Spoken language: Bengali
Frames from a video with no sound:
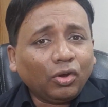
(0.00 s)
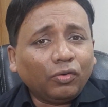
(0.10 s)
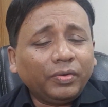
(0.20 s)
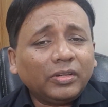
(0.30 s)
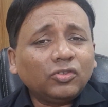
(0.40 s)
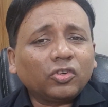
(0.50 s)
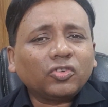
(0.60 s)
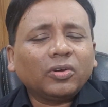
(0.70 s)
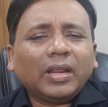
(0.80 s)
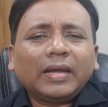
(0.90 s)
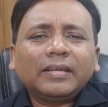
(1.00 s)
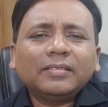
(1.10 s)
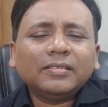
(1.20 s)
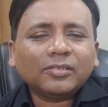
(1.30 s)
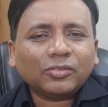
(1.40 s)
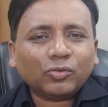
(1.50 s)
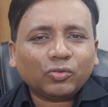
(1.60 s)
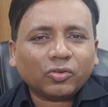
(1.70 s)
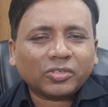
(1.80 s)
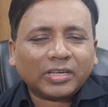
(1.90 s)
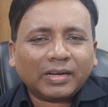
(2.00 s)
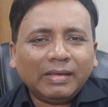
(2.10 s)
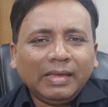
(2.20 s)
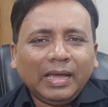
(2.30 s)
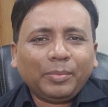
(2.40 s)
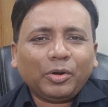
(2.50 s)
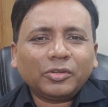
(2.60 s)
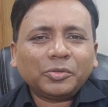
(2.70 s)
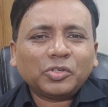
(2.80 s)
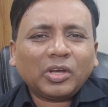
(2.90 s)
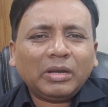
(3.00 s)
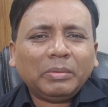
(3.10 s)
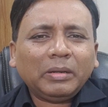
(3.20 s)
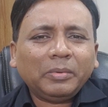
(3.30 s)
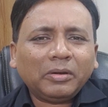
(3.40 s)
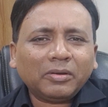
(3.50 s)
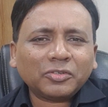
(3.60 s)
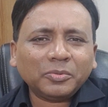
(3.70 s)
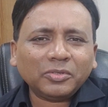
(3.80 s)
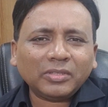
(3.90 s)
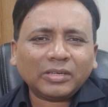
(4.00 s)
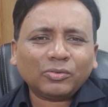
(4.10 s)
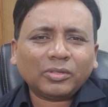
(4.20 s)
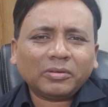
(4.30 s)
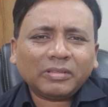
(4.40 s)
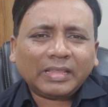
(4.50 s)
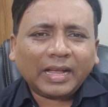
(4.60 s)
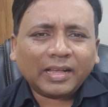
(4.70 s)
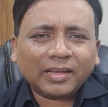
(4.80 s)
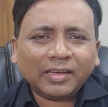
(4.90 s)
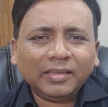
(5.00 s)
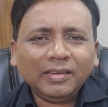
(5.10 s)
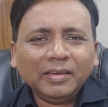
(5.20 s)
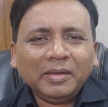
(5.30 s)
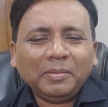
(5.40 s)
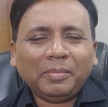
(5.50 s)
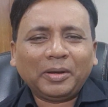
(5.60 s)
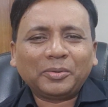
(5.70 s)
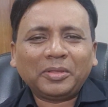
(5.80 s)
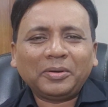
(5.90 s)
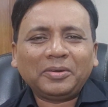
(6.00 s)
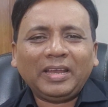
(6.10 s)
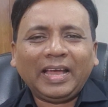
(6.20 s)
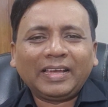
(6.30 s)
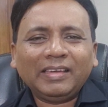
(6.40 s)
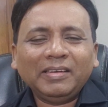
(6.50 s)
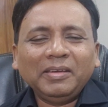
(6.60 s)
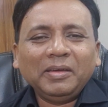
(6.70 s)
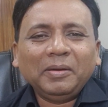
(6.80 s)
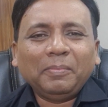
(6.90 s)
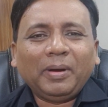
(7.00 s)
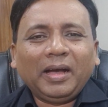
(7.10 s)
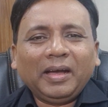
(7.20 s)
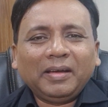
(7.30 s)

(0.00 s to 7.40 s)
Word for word: কনফিডেন্স নষ্ট আর আরেকটা জিনিস হচ্ছে কুসংস্কার আমরা অনেক সময় সকালবেলা বের হওয়ার সময় যদি একটু কোথাও একটা ধাক্কা খাই বা কোথাও একটু লাগে বা